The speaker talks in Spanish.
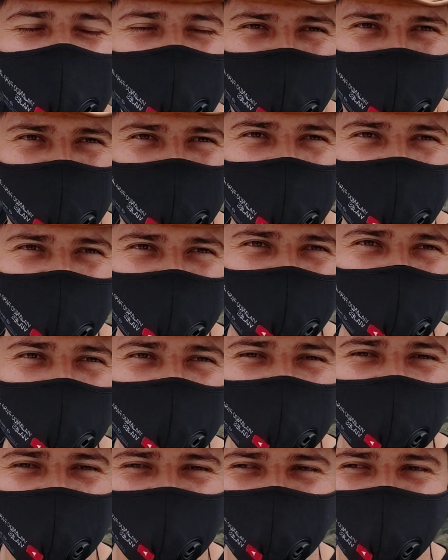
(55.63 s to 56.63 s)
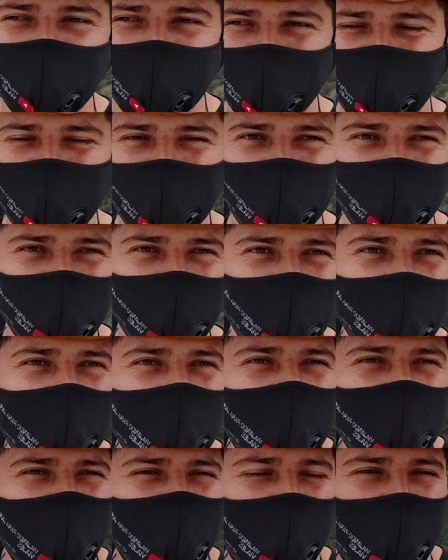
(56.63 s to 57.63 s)
Bueno, es que había un descanso y después
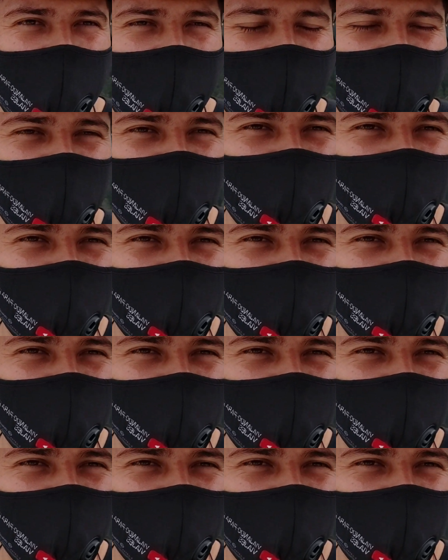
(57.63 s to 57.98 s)
venían